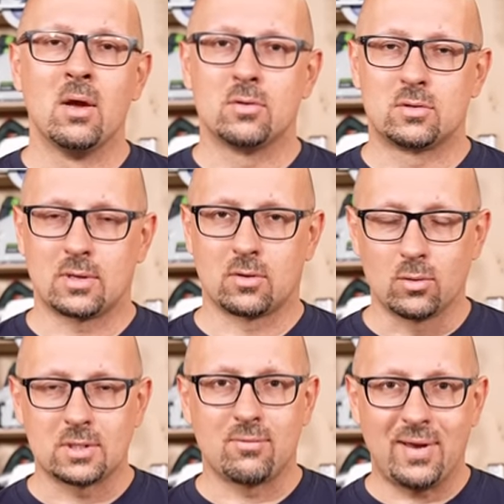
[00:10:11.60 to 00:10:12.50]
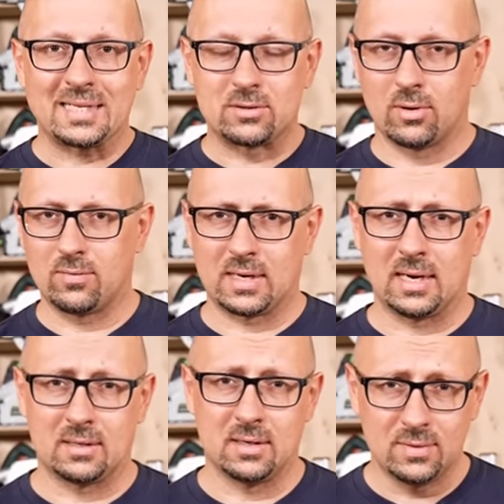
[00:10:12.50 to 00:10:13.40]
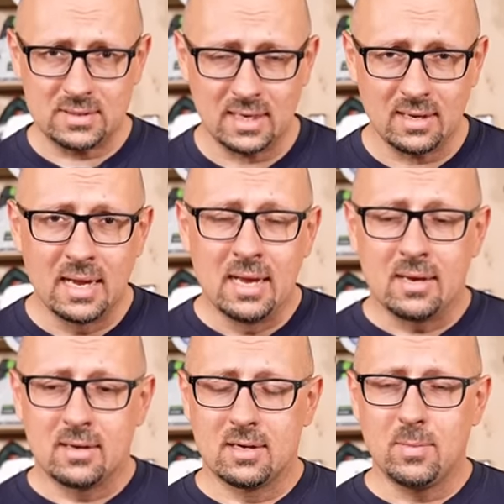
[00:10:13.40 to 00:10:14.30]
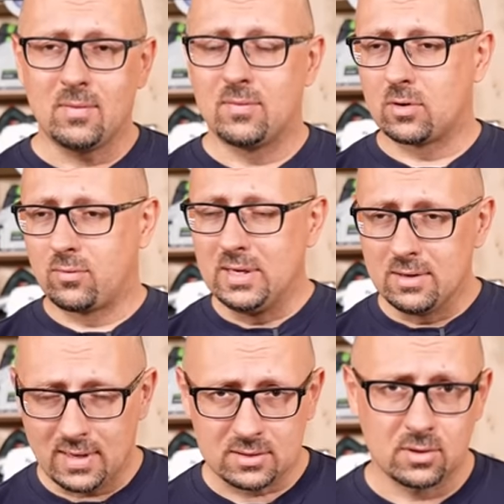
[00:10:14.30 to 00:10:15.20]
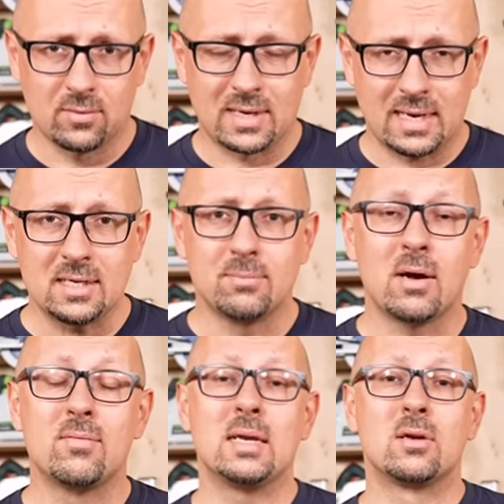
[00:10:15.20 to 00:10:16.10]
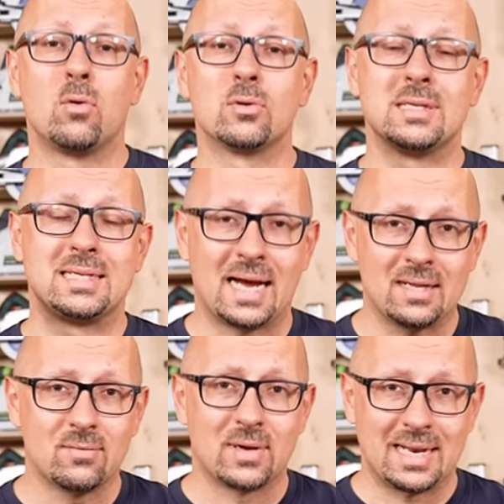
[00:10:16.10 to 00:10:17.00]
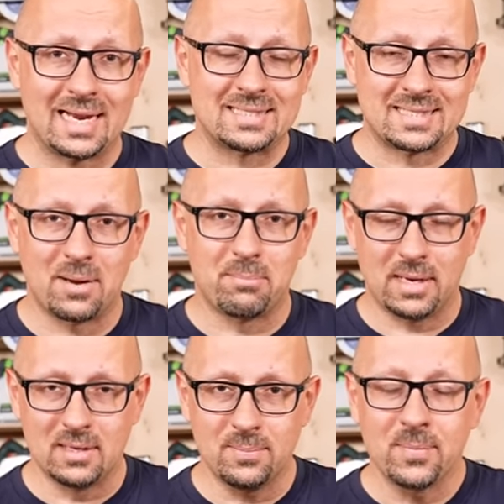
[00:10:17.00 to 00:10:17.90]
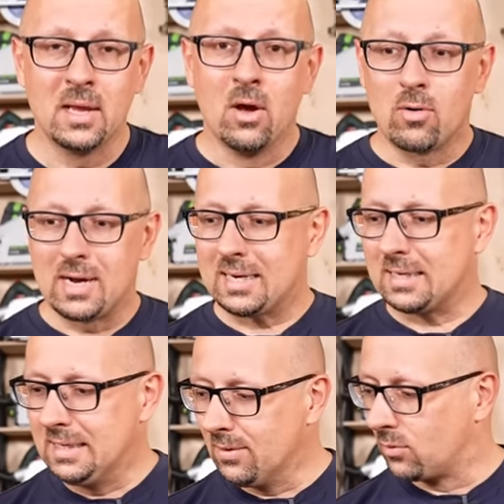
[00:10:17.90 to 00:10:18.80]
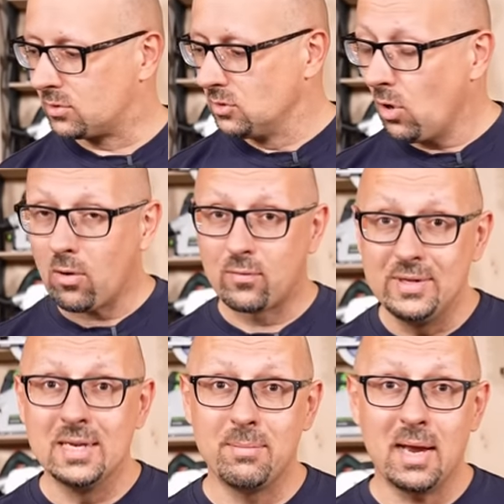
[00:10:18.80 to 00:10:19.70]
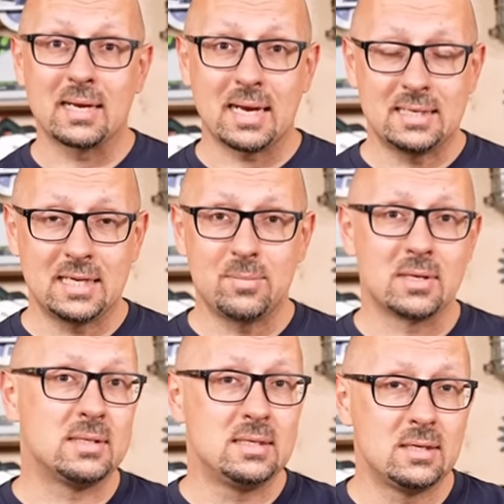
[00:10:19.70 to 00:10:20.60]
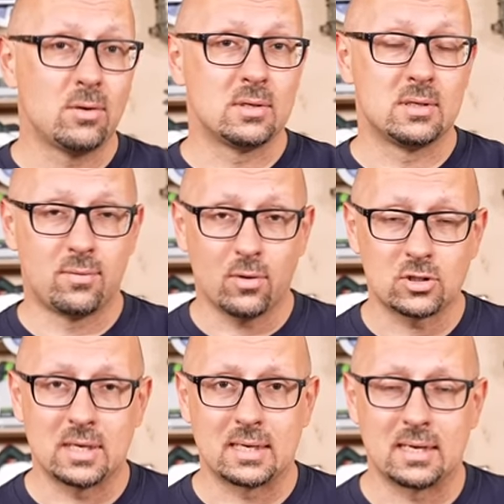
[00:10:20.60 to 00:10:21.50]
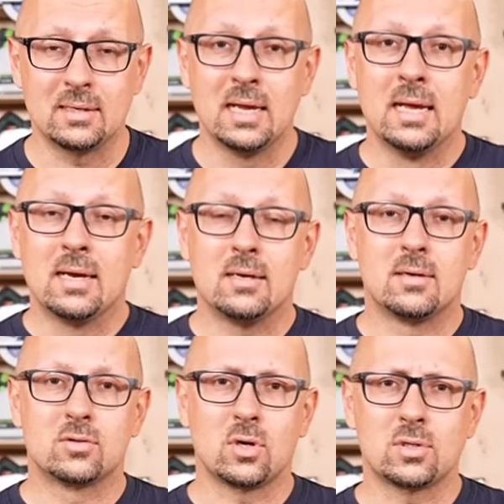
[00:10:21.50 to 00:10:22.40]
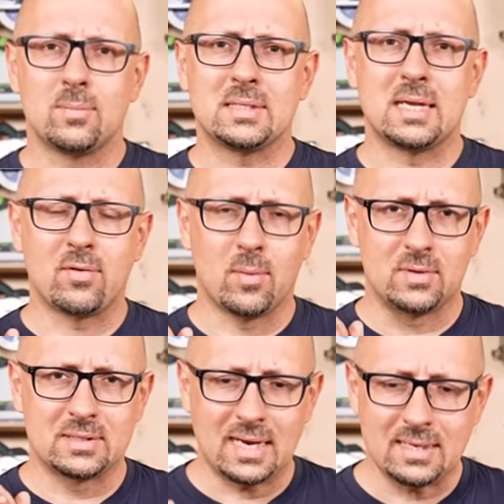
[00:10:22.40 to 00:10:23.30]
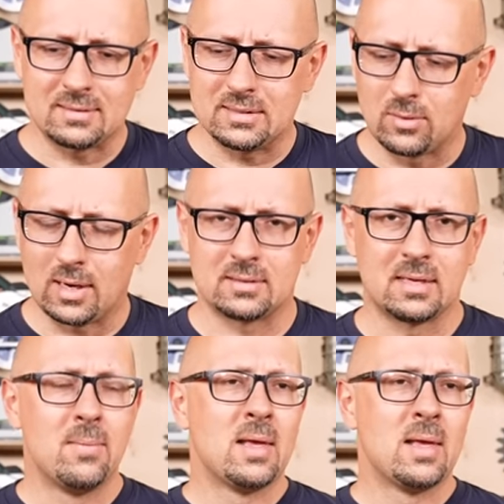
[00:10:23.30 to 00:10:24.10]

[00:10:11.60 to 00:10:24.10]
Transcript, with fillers: Unser große großer Werkzeugvergleich. Ihr wisst ja, äh, immer wenn wir viele Werkzeuge vergleichen, machen wir eine große Datenvergleichstabelle. Und gerade hier, wo es noch viel mehr Geräte gibt als die, die ich heute dir vorstellen kann, äh, schaust du am besten einfach mal auf die Seite, da siehst du alles.